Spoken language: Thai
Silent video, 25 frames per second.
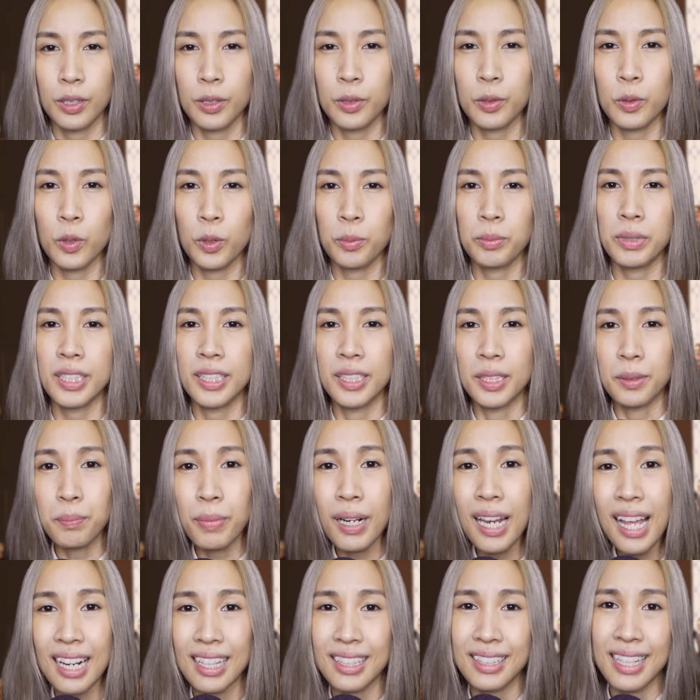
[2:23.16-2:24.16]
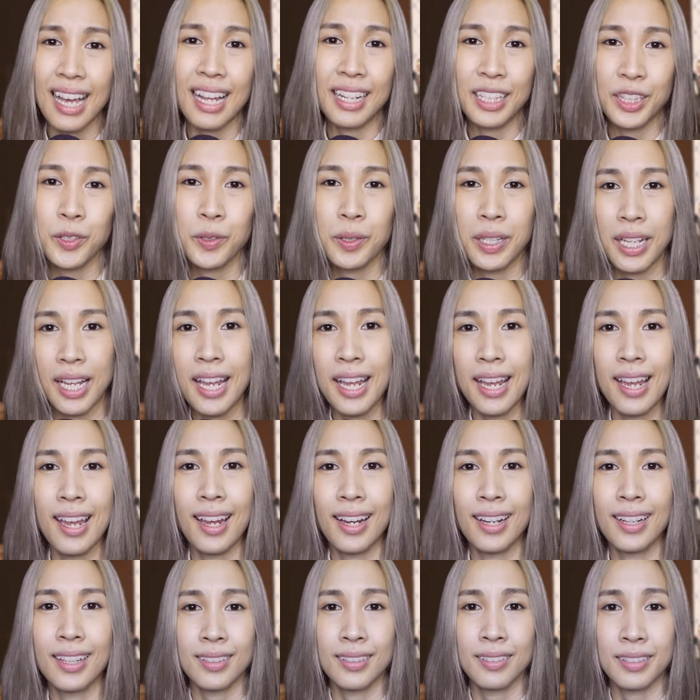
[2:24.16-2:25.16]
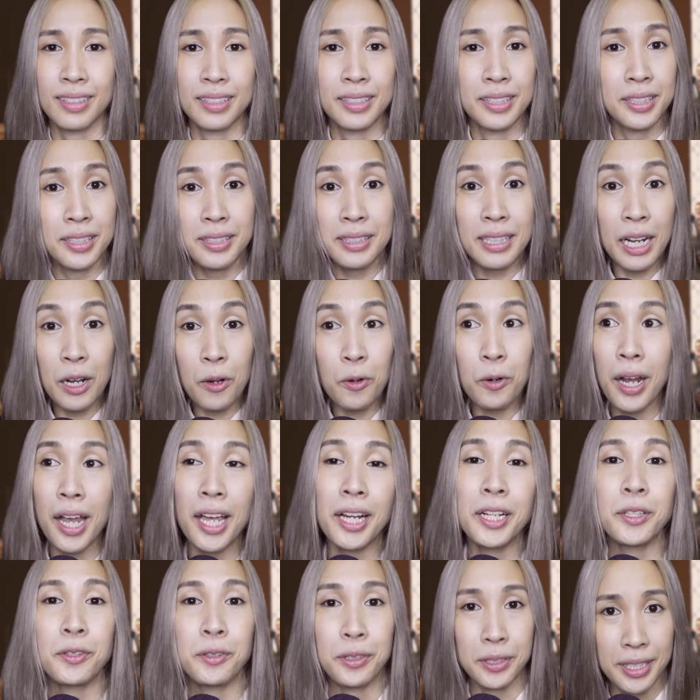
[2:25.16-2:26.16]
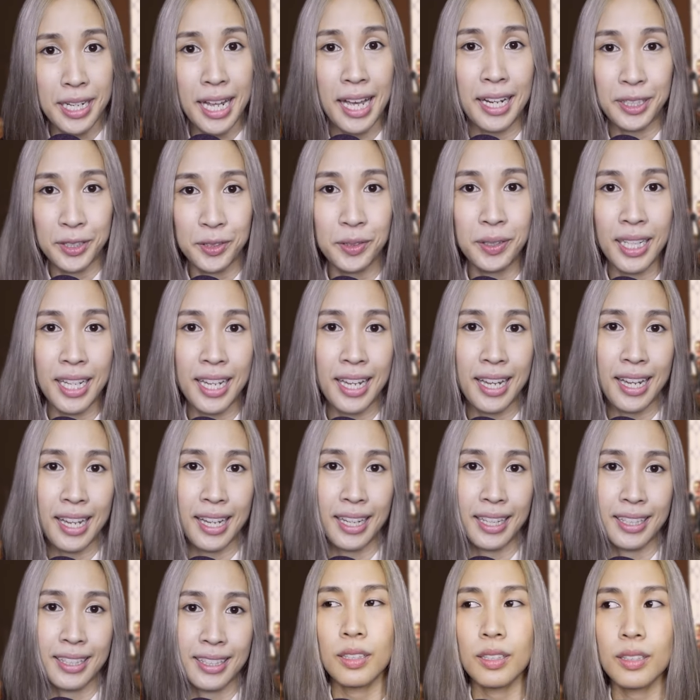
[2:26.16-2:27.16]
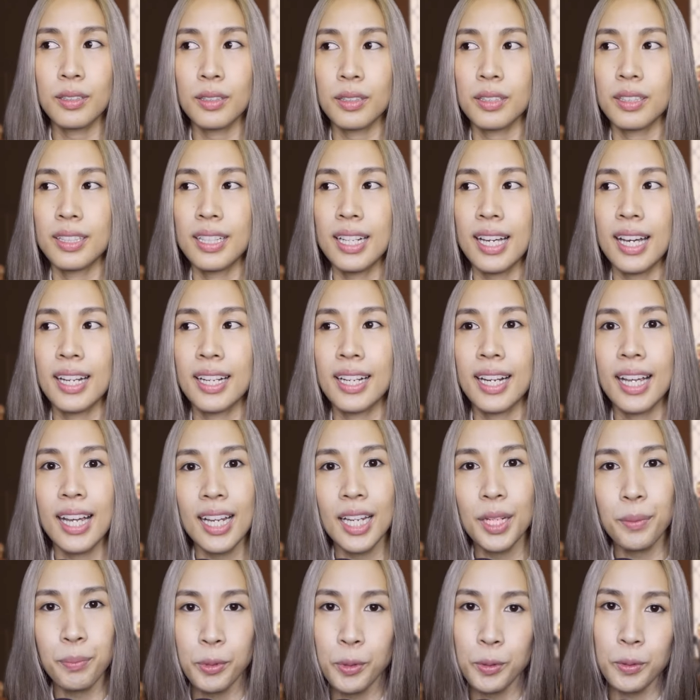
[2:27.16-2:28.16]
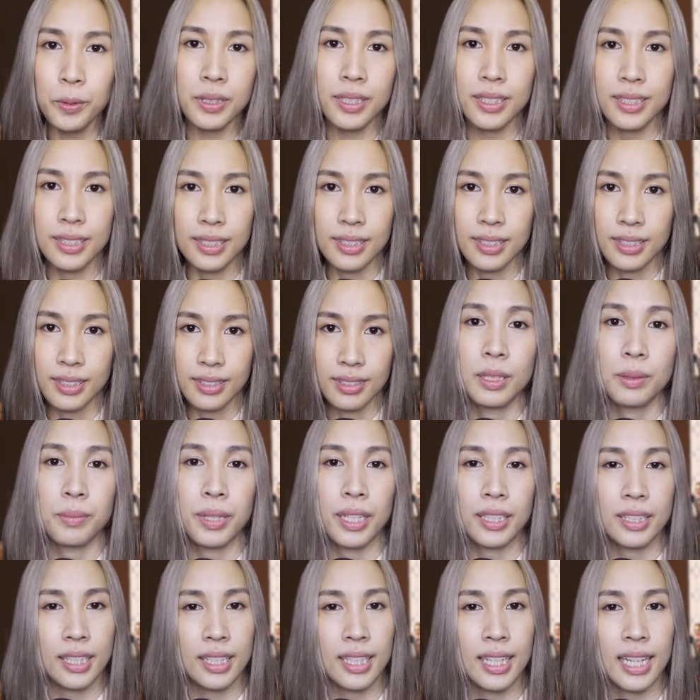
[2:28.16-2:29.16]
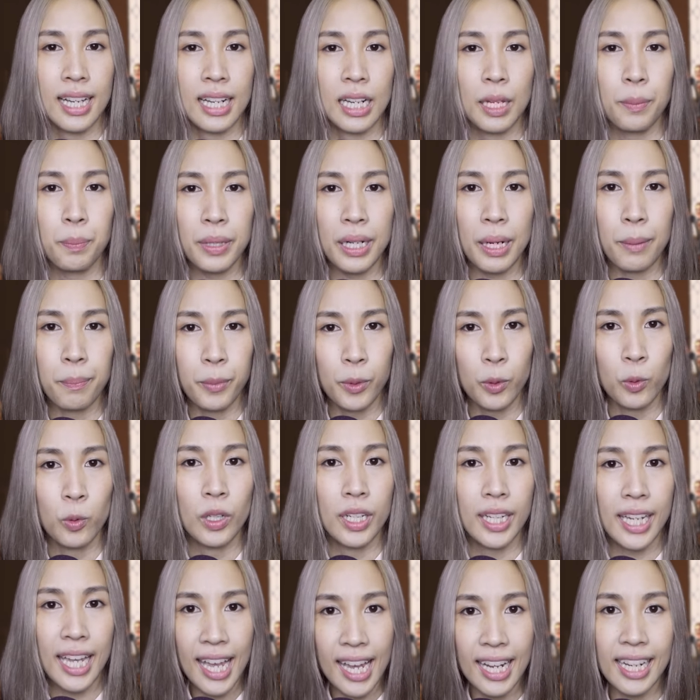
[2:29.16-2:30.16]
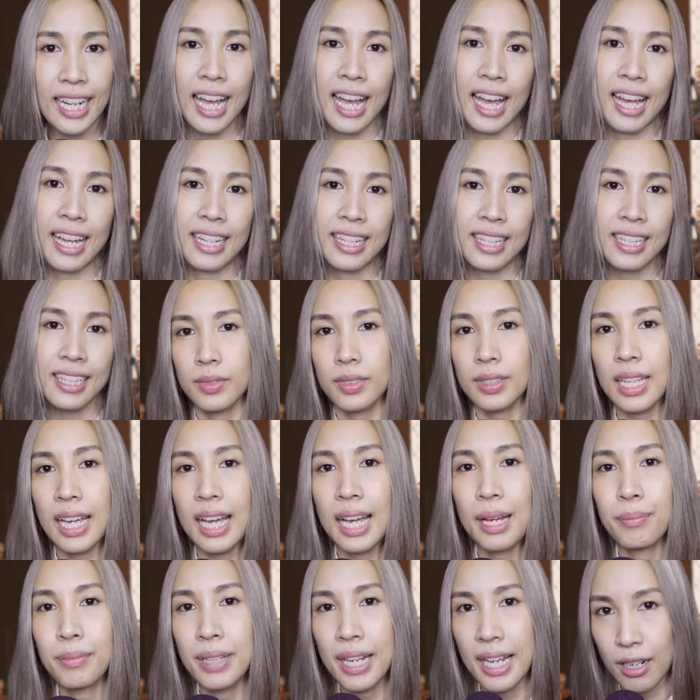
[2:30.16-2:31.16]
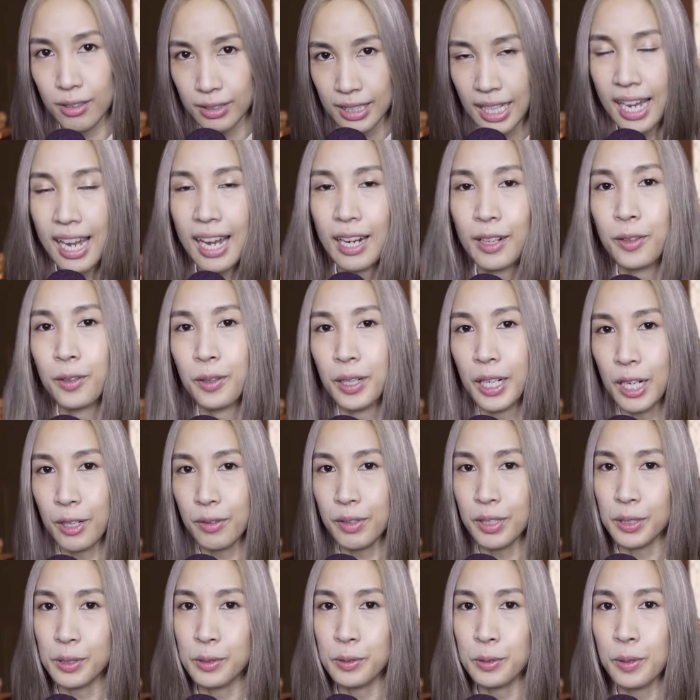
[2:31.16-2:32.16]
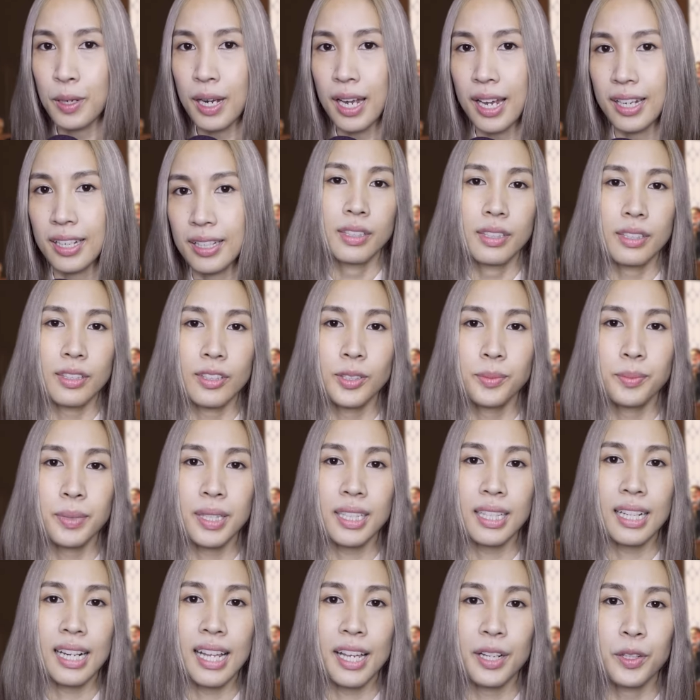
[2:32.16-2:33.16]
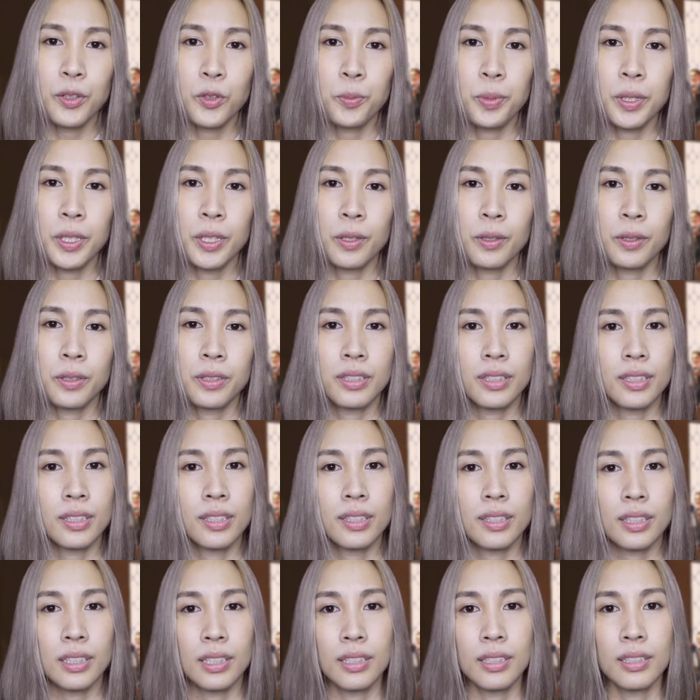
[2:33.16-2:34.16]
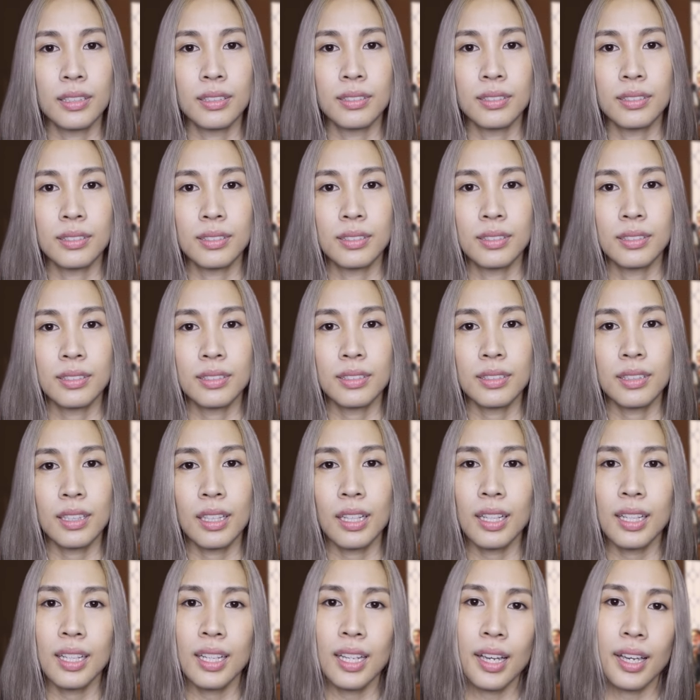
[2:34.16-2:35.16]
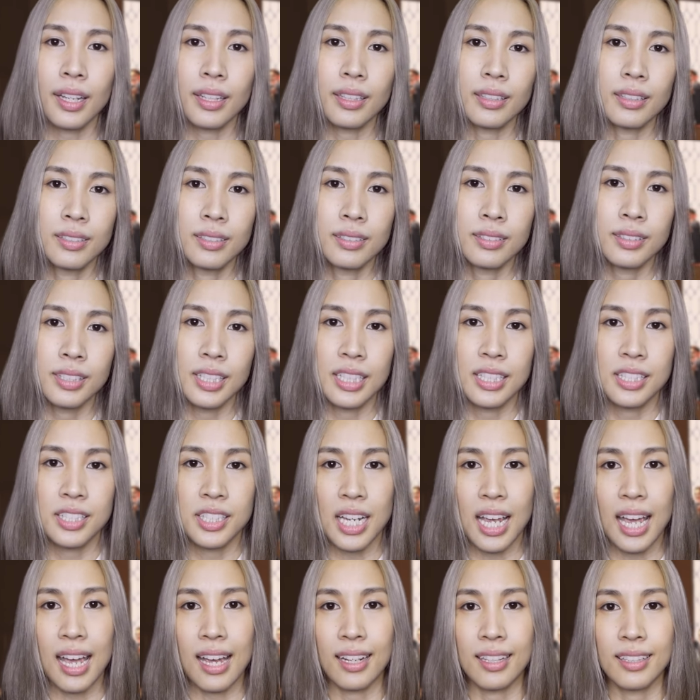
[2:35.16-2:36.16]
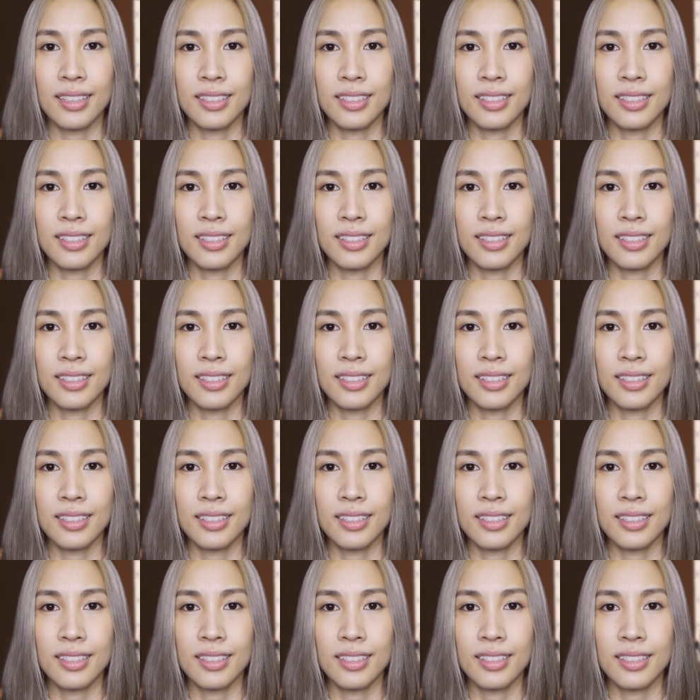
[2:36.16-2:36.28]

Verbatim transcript: รวมถึงผลักดันตนเองหรือเข้าขั้นกดดันตนเองกดดันให้ผู้อื่นพัฒนาและปรับปรุงแก้ไขตามแนวทางของเขาอีกด้วยเขามักแลดูเป็นคนตึงๆเครียดจริงจัง